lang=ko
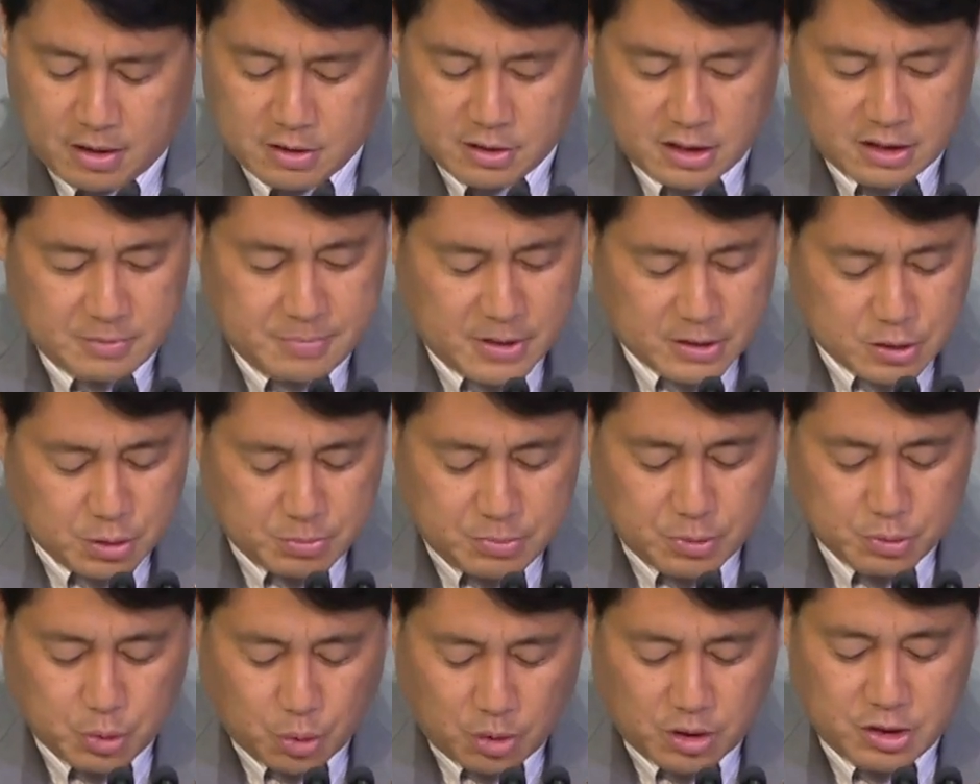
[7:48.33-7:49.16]

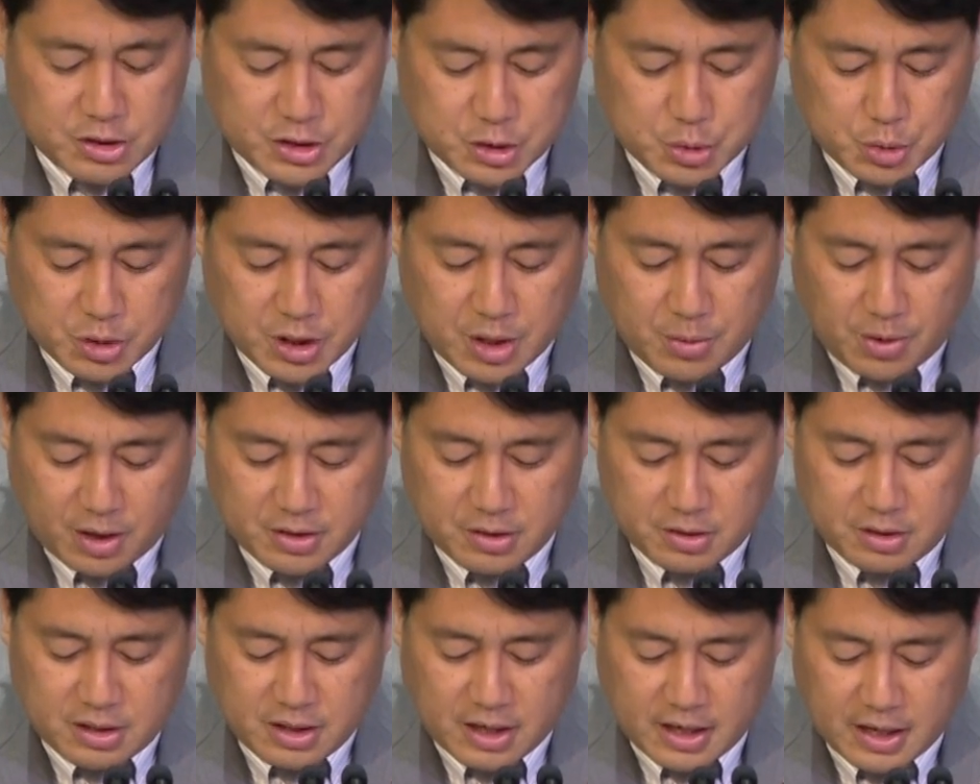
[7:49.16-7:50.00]
210년 어, 동안을 지속해
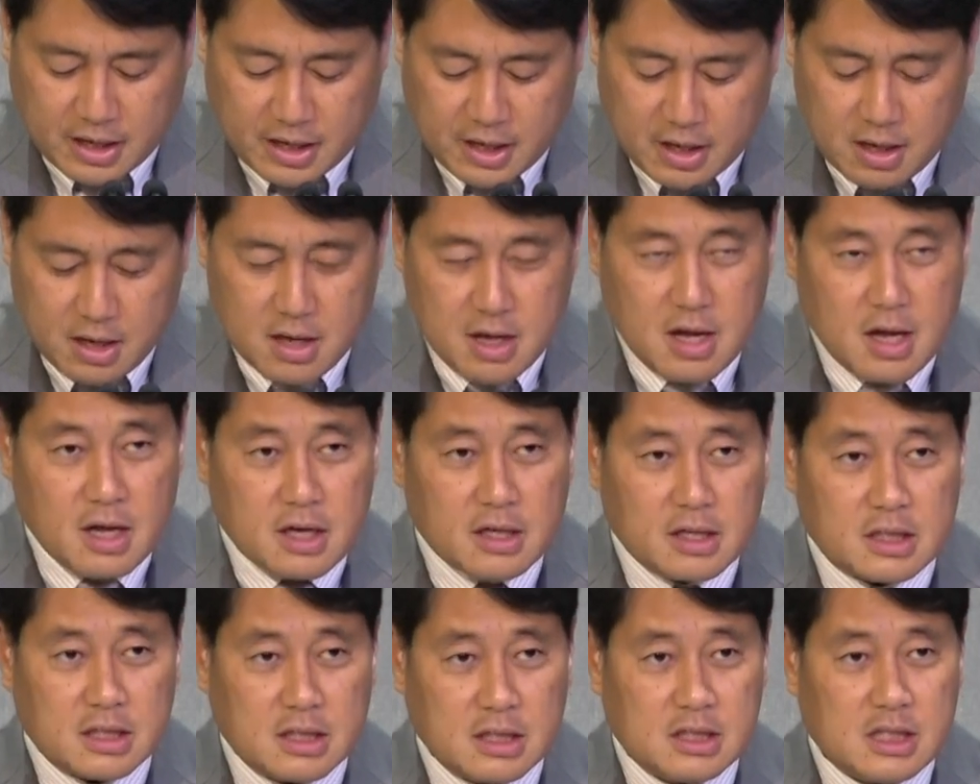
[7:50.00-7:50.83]
왔는데
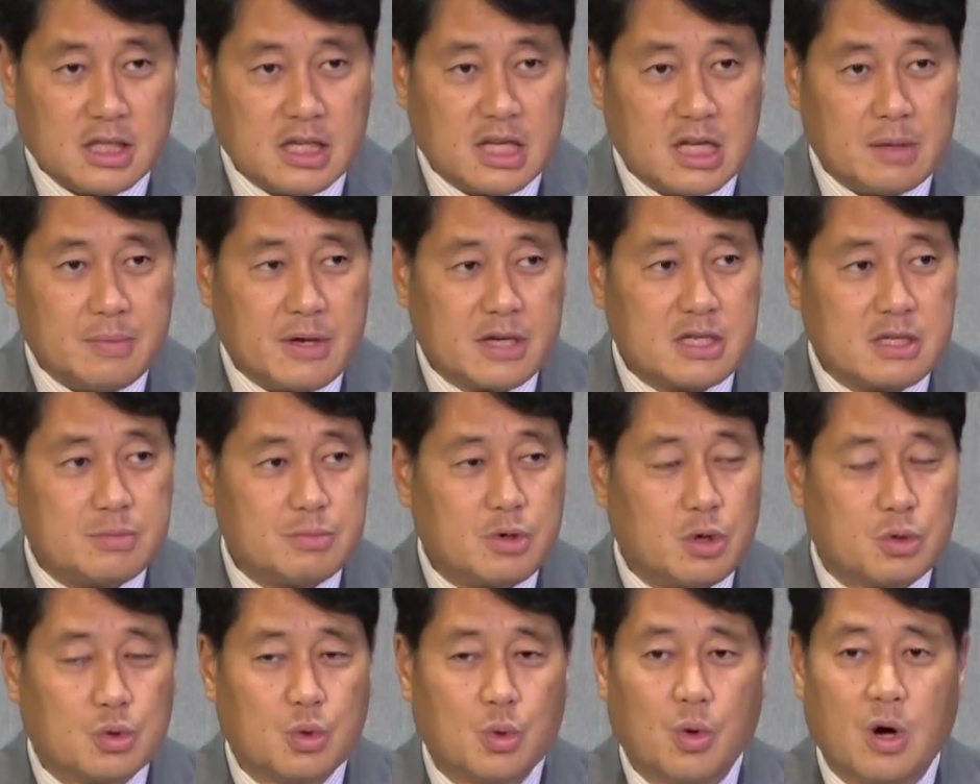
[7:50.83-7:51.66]
그
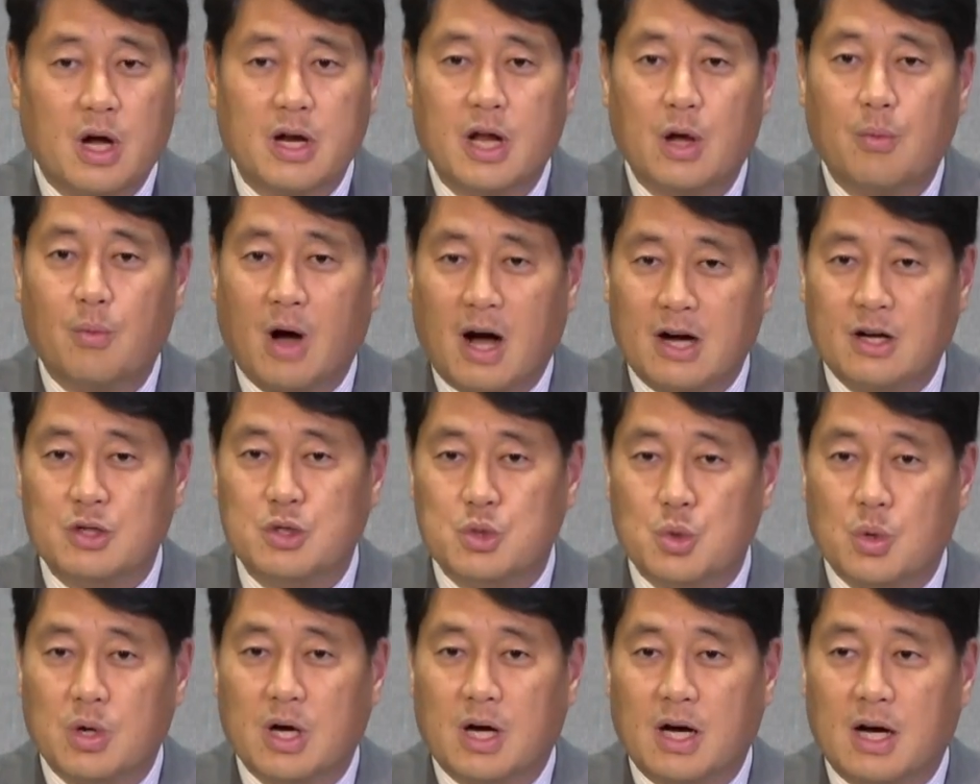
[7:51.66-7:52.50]
210년 동안의
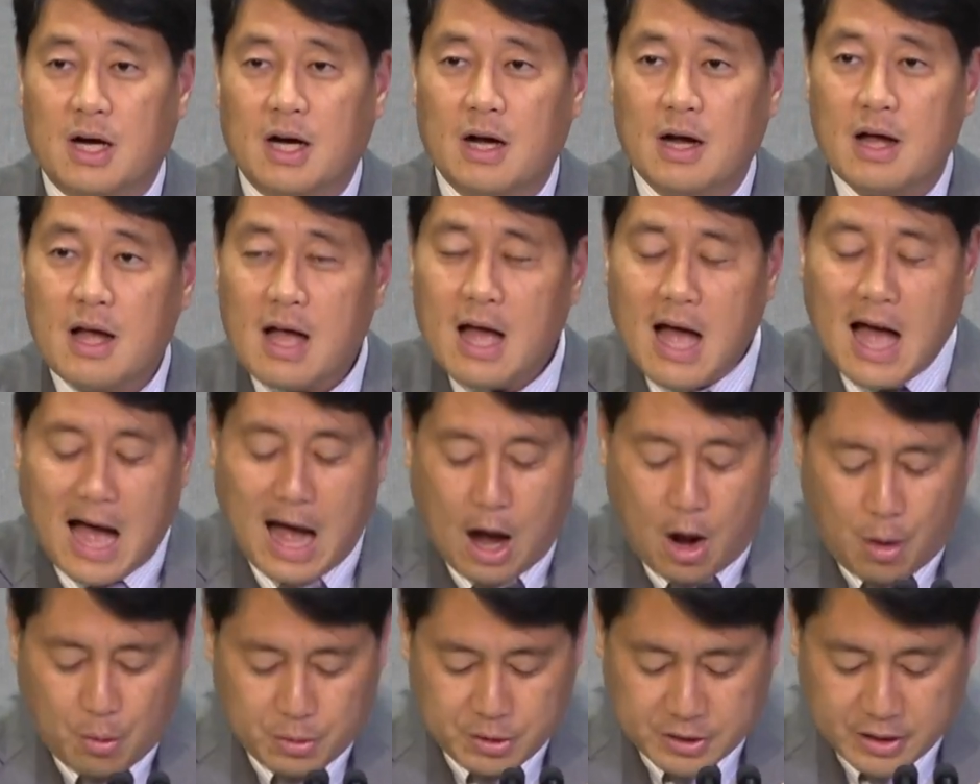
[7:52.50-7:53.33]
왕조가
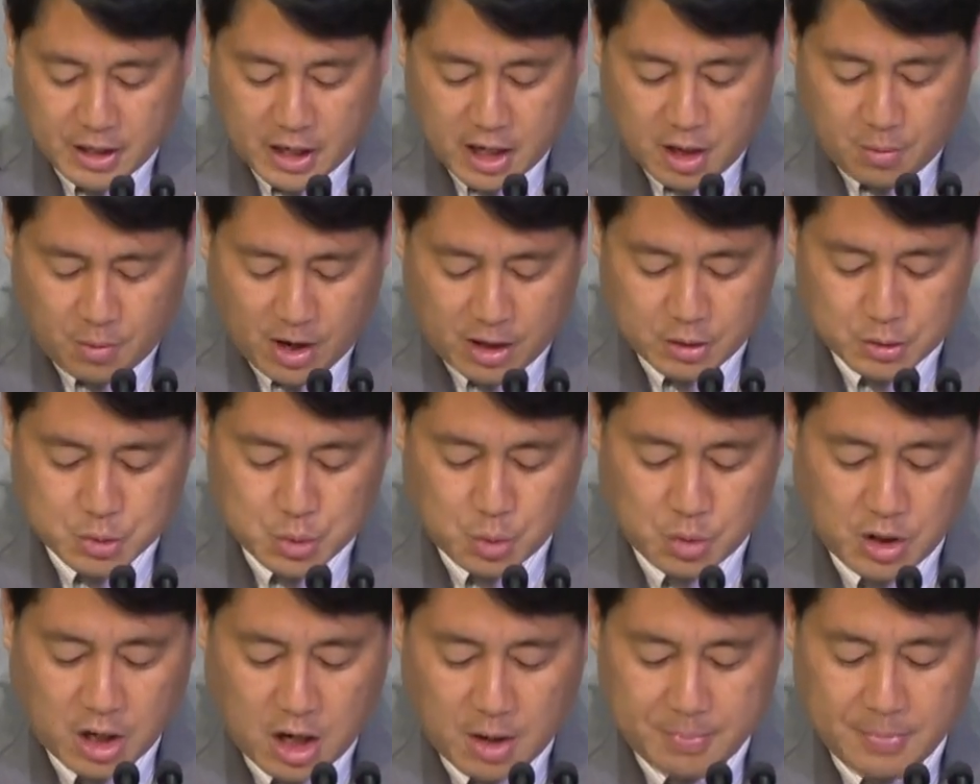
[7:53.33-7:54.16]
9개의
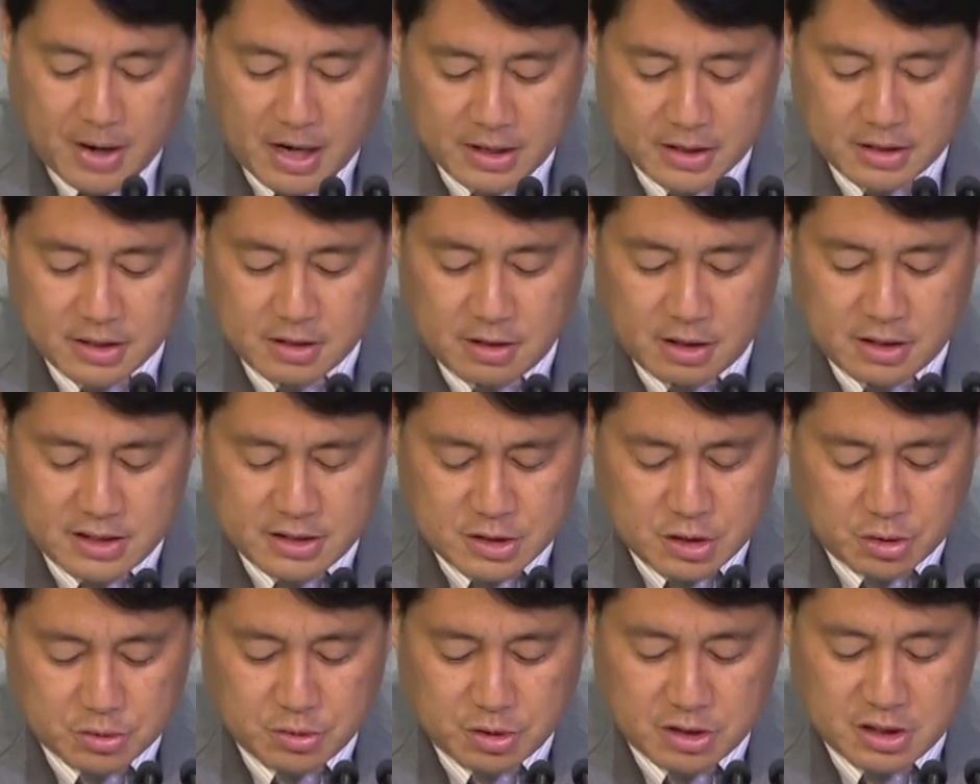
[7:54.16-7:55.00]
왕조가 어,
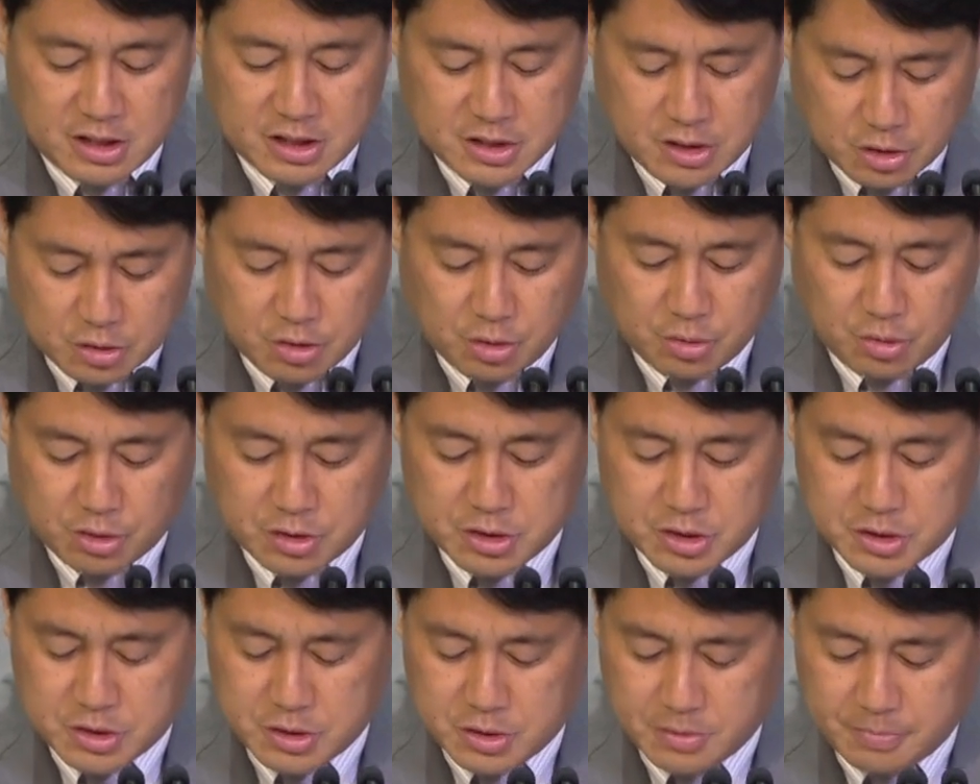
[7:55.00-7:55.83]
있었던
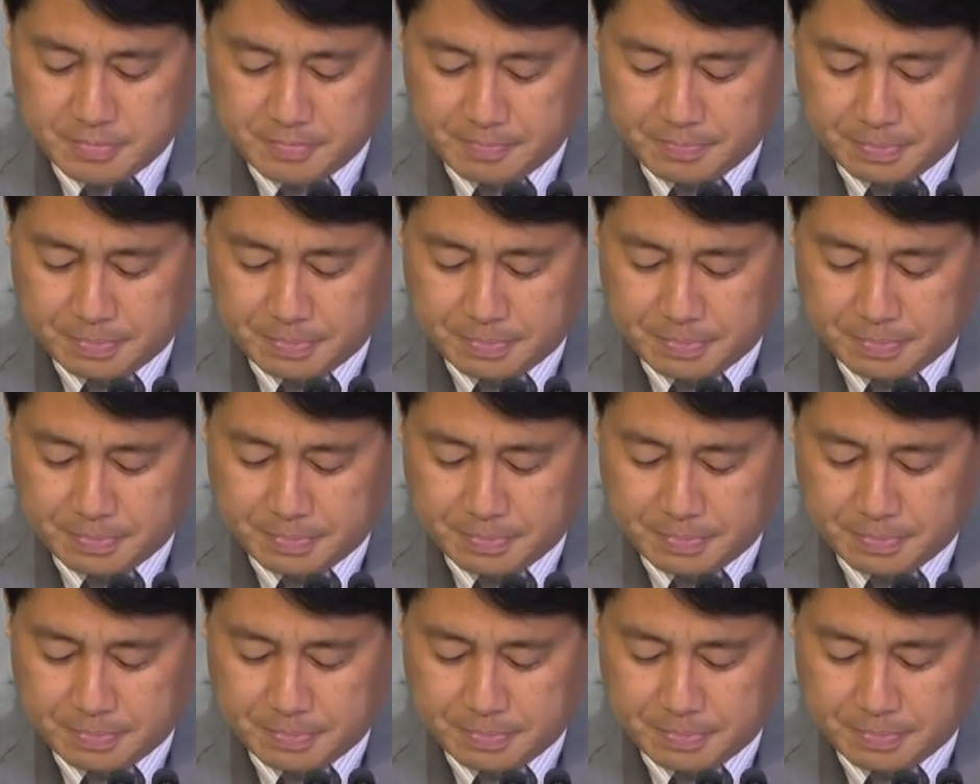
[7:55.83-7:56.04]
것이죠.